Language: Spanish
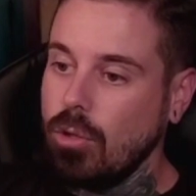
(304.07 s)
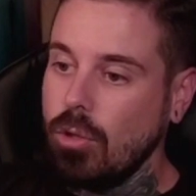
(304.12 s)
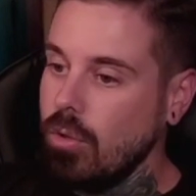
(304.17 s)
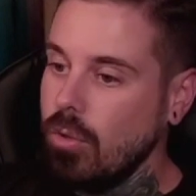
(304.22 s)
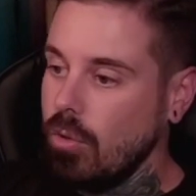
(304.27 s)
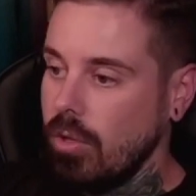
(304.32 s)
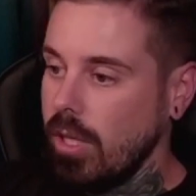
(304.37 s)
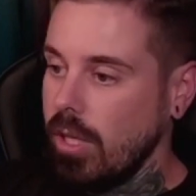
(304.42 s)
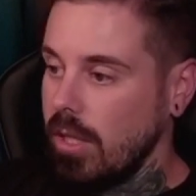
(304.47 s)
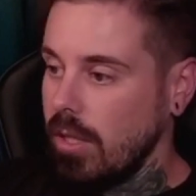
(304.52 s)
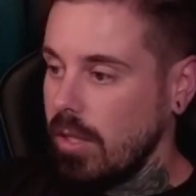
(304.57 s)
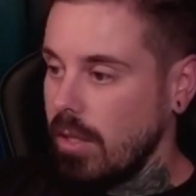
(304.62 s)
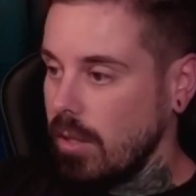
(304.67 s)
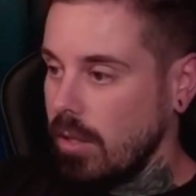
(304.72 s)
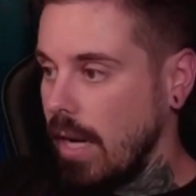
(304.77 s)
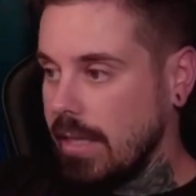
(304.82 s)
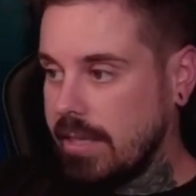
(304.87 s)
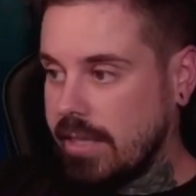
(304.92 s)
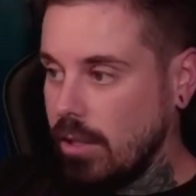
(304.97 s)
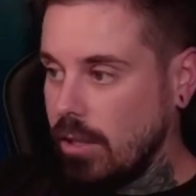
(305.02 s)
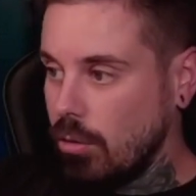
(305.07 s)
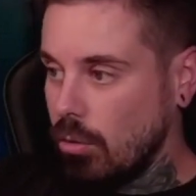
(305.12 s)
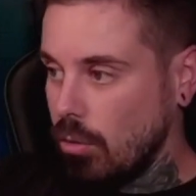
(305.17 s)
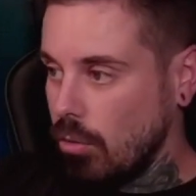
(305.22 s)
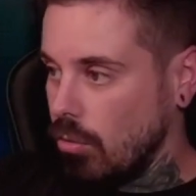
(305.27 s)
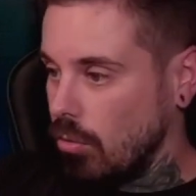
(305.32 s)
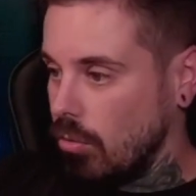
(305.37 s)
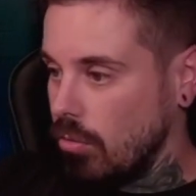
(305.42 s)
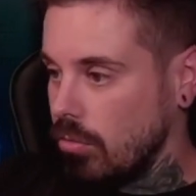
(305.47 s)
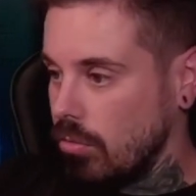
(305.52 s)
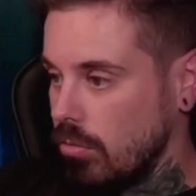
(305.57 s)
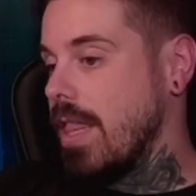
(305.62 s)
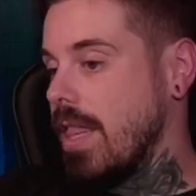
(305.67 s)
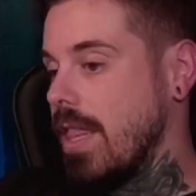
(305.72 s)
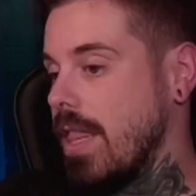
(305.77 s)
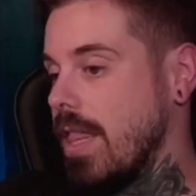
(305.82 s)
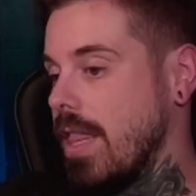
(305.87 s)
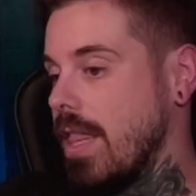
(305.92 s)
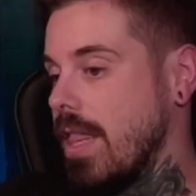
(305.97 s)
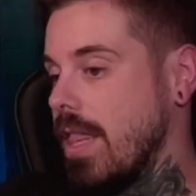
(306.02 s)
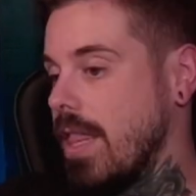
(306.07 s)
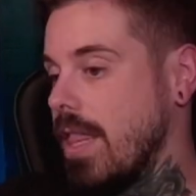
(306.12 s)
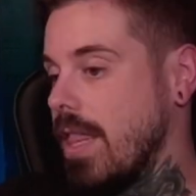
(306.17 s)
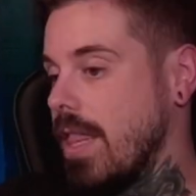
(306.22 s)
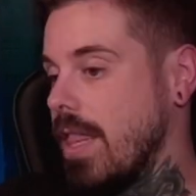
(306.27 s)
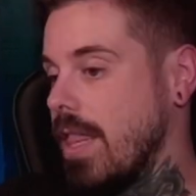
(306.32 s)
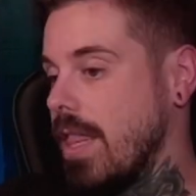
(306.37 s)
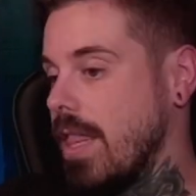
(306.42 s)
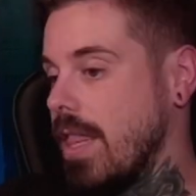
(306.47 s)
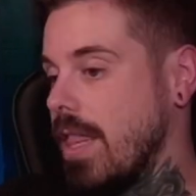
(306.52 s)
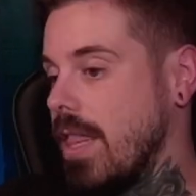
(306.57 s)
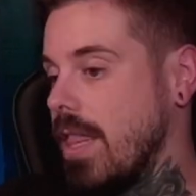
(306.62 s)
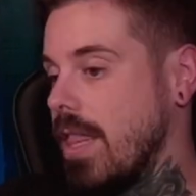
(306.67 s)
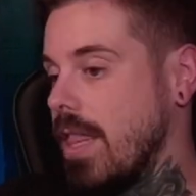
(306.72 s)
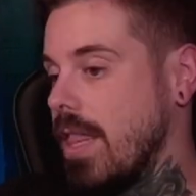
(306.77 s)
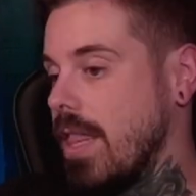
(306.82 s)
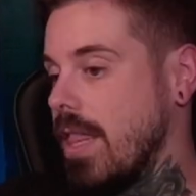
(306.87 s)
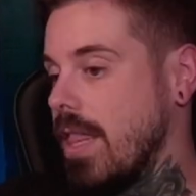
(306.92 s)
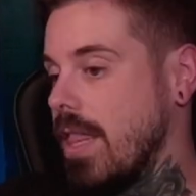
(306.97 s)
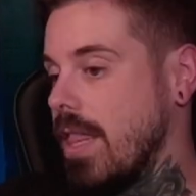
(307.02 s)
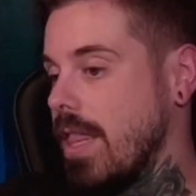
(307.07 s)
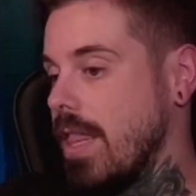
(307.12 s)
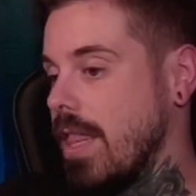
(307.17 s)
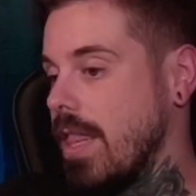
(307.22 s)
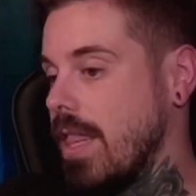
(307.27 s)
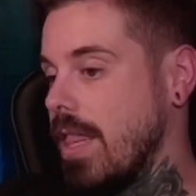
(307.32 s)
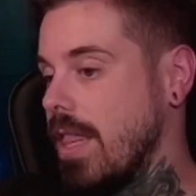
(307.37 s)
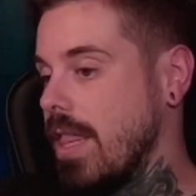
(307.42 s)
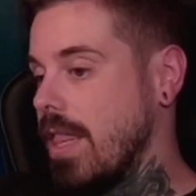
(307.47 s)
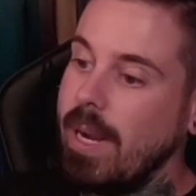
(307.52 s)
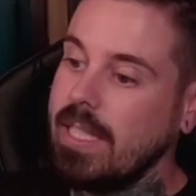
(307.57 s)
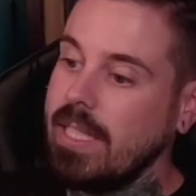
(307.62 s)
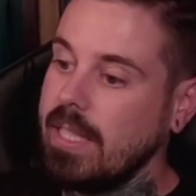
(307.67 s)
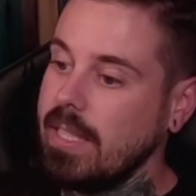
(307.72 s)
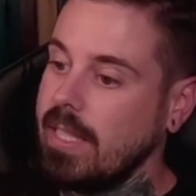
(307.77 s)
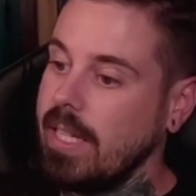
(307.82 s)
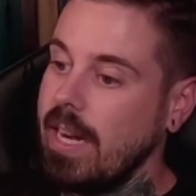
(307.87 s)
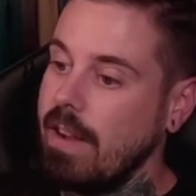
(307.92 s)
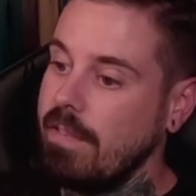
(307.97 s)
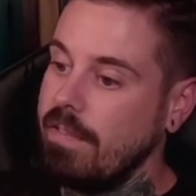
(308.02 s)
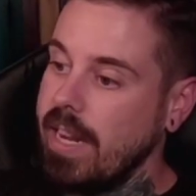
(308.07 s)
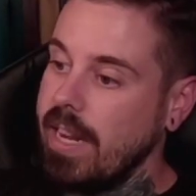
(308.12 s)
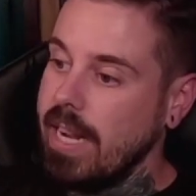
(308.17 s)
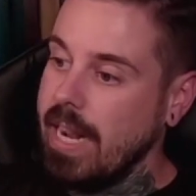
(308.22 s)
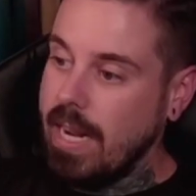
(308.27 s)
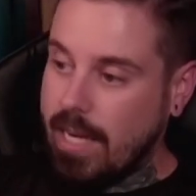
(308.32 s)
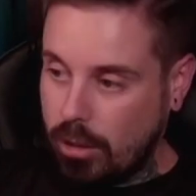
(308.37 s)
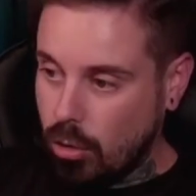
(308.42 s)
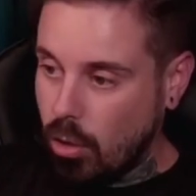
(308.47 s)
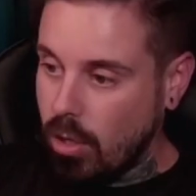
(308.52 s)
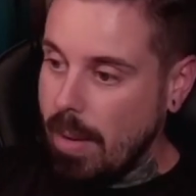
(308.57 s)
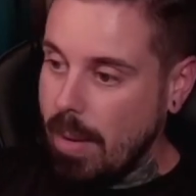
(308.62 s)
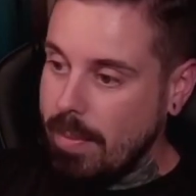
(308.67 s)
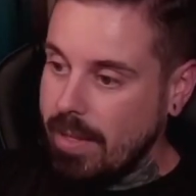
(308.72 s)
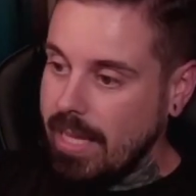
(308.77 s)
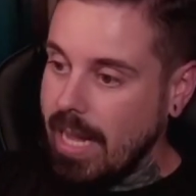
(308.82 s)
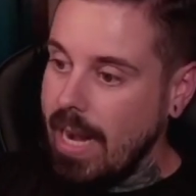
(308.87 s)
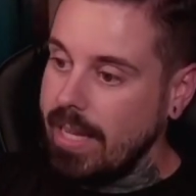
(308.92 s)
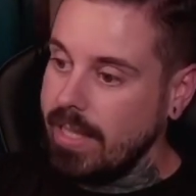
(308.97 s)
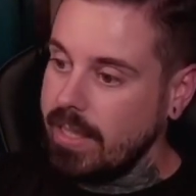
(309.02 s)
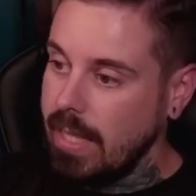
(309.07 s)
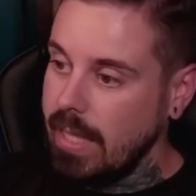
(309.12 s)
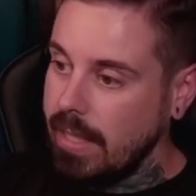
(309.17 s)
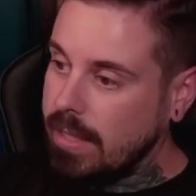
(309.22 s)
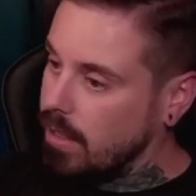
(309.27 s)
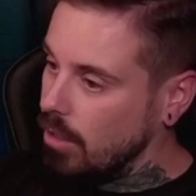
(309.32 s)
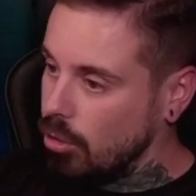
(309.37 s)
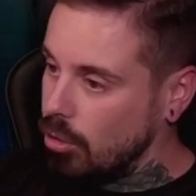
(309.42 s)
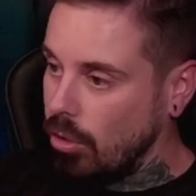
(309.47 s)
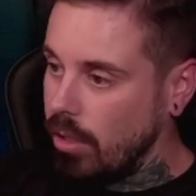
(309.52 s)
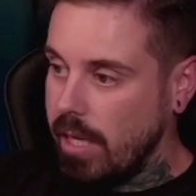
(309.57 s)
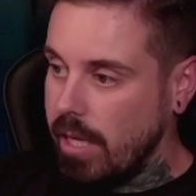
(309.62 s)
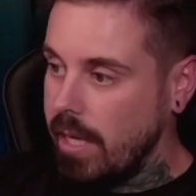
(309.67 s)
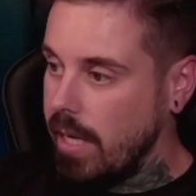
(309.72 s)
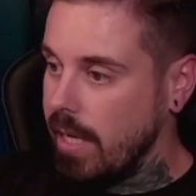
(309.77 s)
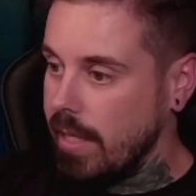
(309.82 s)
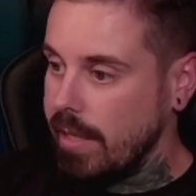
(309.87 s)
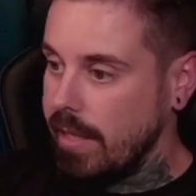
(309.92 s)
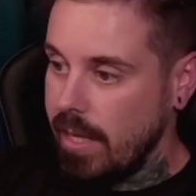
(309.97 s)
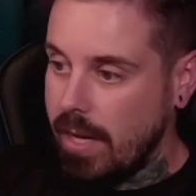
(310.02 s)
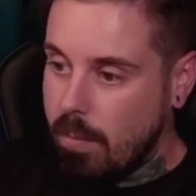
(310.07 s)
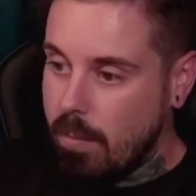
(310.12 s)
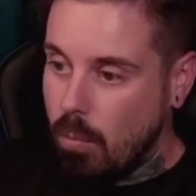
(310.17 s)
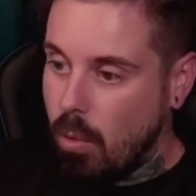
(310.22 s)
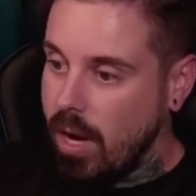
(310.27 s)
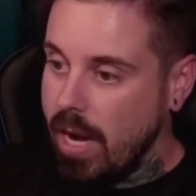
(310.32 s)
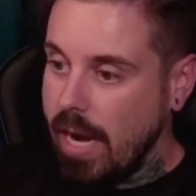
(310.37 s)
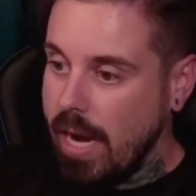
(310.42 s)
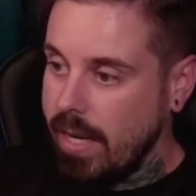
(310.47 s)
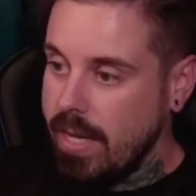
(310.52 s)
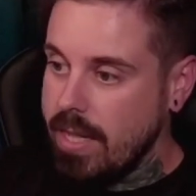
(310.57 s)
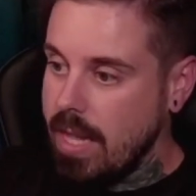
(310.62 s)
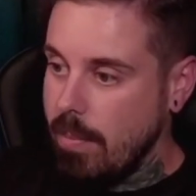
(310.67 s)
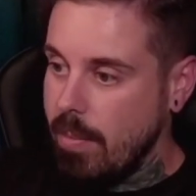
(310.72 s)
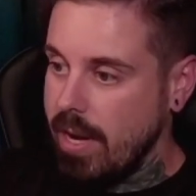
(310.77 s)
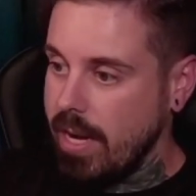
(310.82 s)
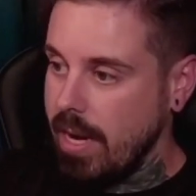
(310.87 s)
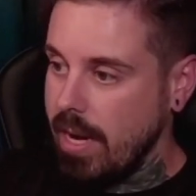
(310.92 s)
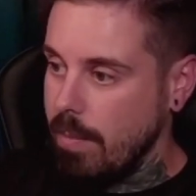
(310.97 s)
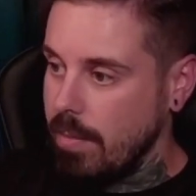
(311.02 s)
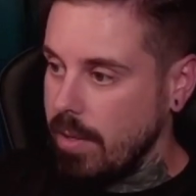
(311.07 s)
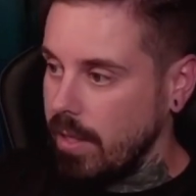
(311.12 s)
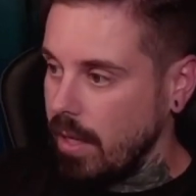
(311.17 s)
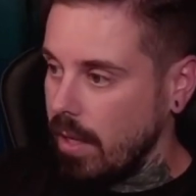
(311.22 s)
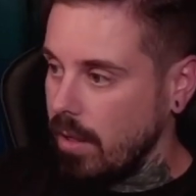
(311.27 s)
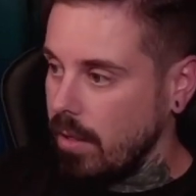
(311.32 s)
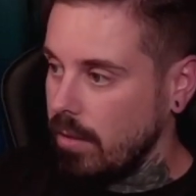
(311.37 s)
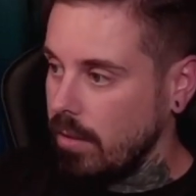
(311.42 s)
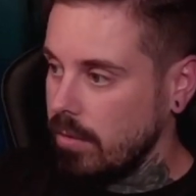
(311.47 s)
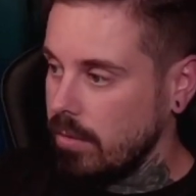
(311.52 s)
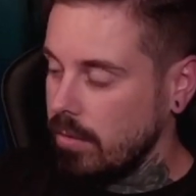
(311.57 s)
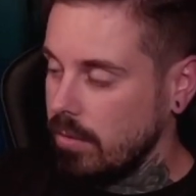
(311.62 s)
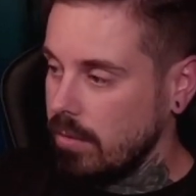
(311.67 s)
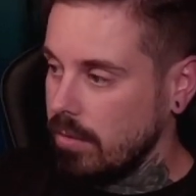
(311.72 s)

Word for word: todo, gente, así todo. Decía lo de África, porque hay muchos países en África que son capitalistas y, tienen buena renta per cápita. todo